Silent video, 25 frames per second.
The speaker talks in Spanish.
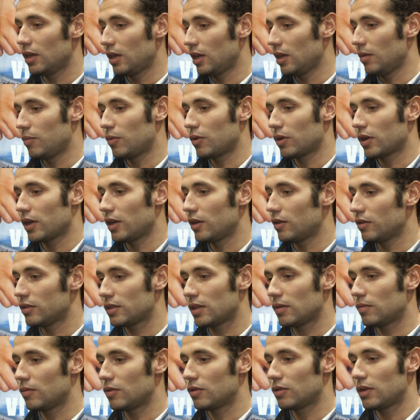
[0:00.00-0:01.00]
y por qué no,
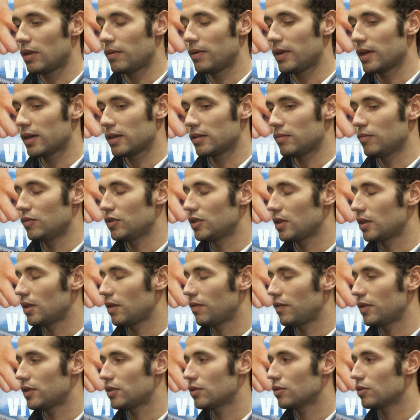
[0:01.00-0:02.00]
estamos la verdad que es muy
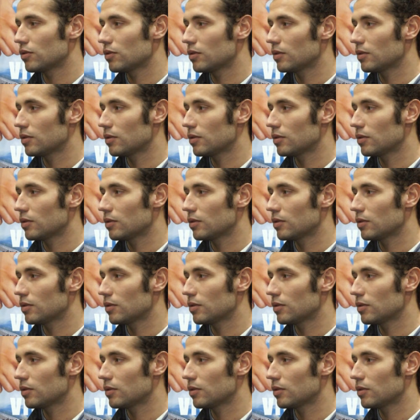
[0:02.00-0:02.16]
satisfechos.